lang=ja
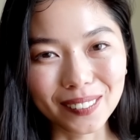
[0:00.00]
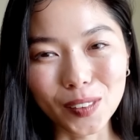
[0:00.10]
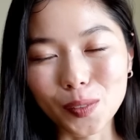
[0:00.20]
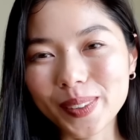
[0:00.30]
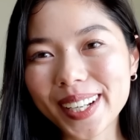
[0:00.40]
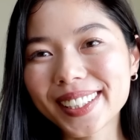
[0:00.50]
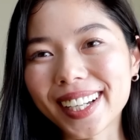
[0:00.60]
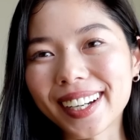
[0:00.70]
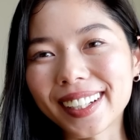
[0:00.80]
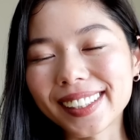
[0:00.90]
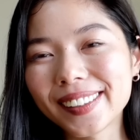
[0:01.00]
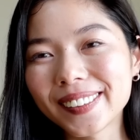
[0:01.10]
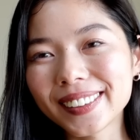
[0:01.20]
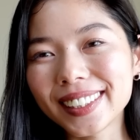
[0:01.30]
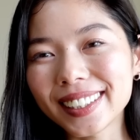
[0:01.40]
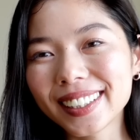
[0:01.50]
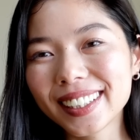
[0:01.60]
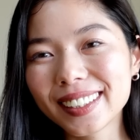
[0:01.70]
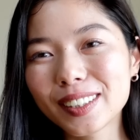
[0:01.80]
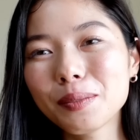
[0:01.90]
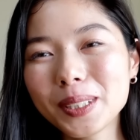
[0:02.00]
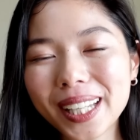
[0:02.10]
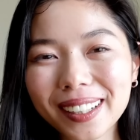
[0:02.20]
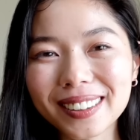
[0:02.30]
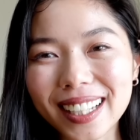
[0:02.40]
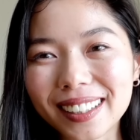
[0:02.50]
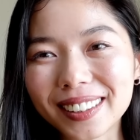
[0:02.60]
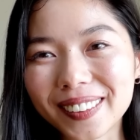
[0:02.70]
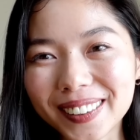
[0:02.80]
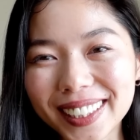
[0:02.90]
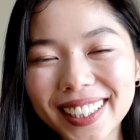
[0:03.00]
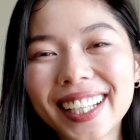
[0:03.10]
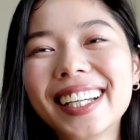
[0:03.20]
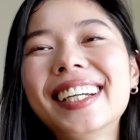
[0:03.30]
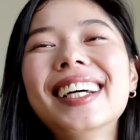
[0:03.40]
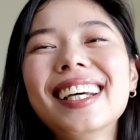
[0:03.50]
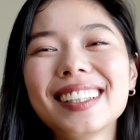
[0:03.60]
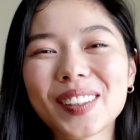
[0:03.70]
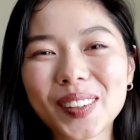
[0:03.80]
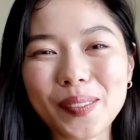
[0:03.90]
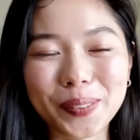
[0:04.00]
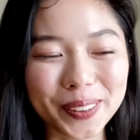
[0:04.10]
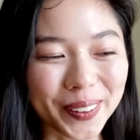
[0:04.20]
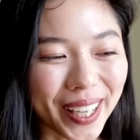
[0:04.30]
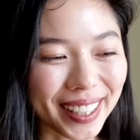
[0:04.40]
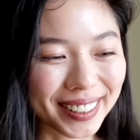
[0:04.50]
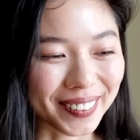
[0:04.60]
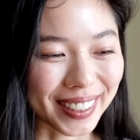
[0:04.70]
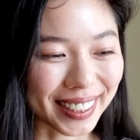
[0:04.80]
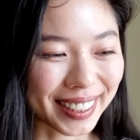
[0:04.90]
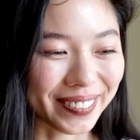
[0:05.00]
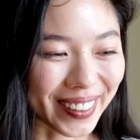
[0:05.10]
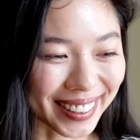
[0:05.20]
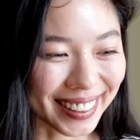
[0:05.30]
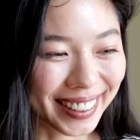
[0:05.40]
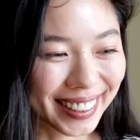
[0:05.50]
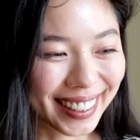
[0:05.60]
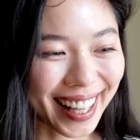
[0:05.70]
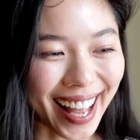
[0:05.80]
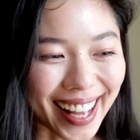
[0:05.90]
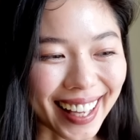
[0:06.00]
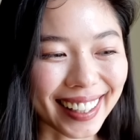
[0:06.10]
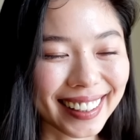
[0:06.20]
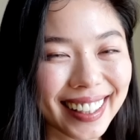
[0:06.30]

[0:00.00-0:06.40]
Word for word: もう皆さんが日本に住みたくなるようにそんなポッドキャストにします。はい。